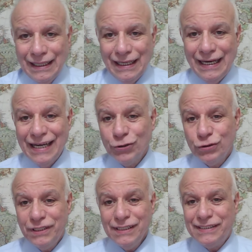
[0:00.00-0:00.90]
La
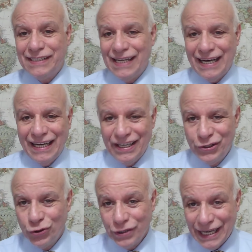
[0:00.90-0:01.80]
notizia
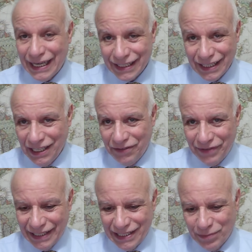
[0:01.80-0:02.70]
non
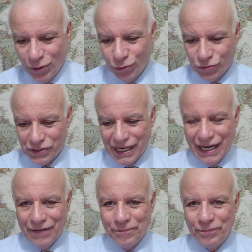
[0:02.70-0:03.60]
arriva da
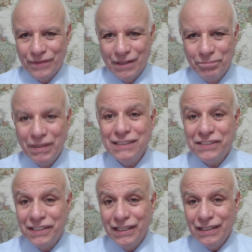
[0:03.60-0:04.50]
Mosca,
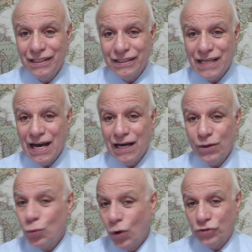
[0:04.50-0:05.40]
bensì da
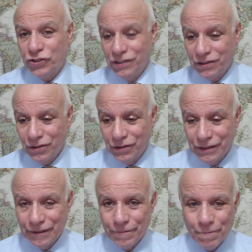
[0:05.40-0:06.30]
Washington
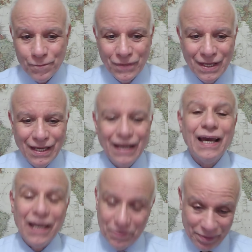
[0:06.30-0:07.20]

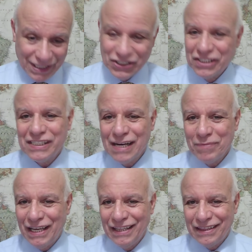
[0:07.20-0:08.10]
e
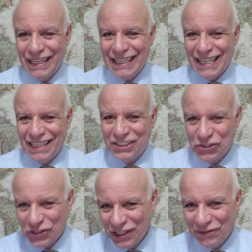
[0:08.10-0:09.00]
precisamente dal
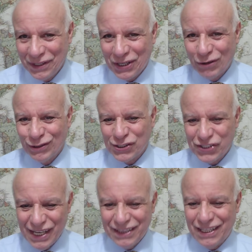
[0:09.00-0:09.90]
civico
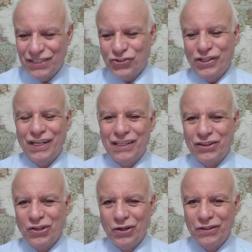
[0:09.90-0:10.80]

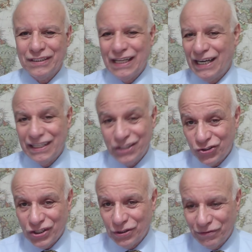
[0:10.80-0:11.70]
700 della
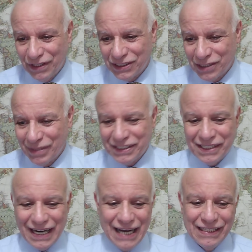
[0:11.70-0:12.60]
diciannovesima
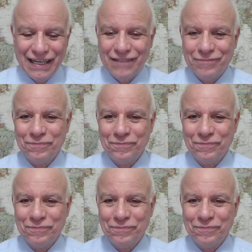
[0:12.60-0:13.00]
strada,